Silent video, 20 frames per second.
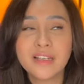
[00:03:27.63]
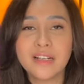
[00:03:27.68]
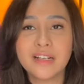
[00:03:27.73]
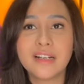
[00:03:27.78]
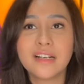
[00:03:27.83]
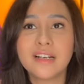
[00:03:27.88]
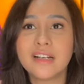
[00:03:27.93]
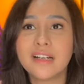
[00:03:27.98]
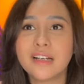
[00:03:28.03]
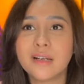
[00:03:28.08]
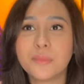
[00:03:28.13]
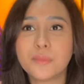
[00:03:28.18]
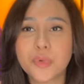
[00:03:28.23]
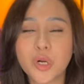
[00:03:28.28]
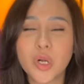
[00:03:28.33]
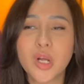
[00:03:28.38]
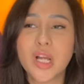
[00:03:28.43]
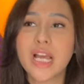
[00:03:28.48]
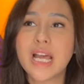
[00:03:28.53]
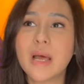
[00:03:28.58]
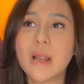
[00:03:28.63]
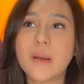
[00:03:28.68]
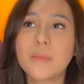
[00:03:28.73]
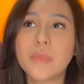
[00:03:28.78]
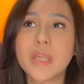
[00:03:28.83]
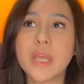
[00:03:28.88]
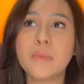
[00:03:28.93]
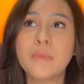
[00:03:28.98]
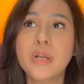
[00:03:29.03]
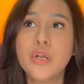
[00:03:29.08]
Eh,
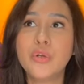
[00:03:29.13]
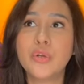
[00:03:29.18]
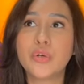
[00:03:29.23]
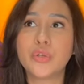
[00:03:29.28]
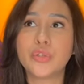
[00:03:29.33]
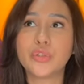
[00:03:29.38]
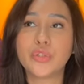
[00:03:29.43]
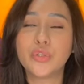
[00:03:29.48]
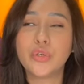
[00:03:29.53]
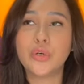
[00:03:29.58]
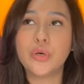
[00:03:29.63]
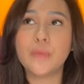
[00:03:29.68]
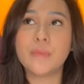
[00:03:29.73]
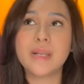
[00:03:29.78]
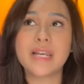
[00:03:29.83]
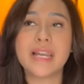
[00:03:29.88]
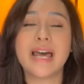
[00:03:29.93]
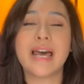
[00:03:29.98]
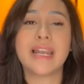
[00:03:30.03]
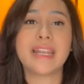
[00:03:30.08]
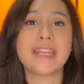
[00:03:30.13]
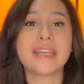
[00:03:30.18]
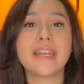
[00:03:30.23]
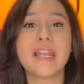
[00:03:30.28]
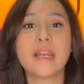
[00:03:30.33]
program yang menurutku menarik